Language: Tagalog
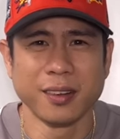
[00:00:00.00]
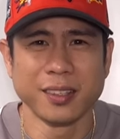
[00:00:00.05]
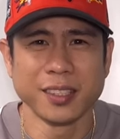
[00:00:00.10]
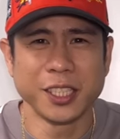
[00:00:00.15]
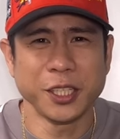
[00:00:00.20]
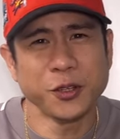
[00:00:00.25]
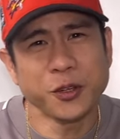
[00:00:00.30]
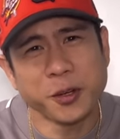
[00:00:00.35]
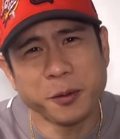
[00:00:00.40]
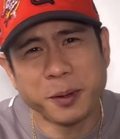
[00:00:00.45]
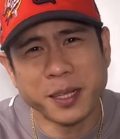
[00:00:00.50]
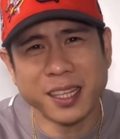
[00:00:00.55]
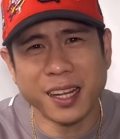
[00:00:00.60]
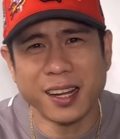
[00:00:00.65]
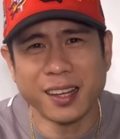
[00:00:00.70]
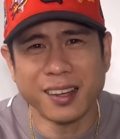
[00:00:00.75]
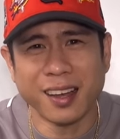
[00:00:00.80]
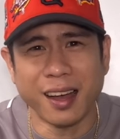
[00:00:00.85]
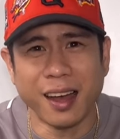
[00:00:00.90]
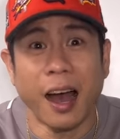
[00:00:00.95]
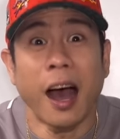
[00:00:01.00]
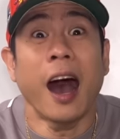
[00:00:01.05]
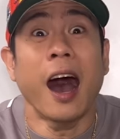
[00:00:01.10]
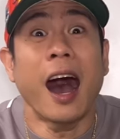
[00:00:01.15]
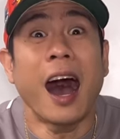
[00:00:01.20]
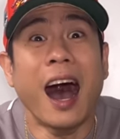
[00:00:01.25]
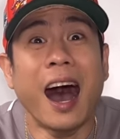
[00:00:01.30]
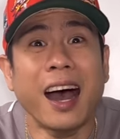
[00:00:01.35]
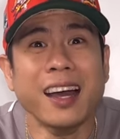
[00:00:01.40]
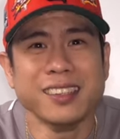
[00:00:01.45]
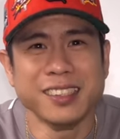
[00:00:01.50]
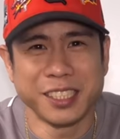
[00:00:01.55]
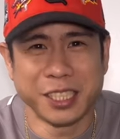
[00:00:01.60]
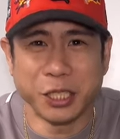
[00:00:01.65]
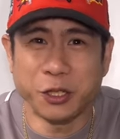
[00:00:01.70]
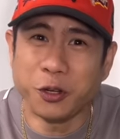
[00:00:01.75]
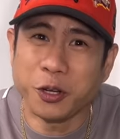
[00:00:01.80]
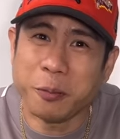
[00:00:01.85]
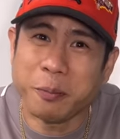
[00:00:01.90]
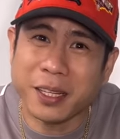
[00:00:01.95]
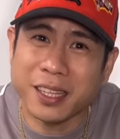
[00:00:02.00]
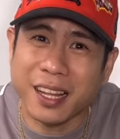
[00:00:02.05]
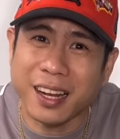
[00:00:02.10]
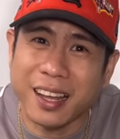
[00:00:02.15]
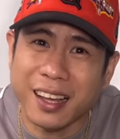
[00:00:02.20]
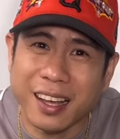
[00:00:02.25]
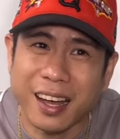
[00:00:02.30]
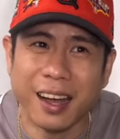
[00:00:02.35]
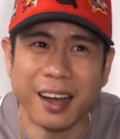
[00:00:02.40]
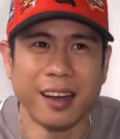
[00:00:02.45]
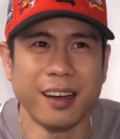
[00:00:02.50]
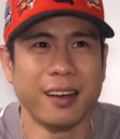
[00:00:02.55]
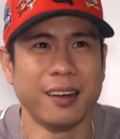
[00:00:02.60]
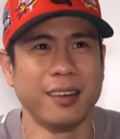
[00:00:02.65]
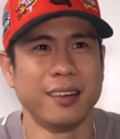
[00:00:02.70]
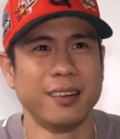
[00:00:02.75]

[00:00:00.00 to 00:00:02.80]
Sino na ba talaga? Han, sino na ba talaga?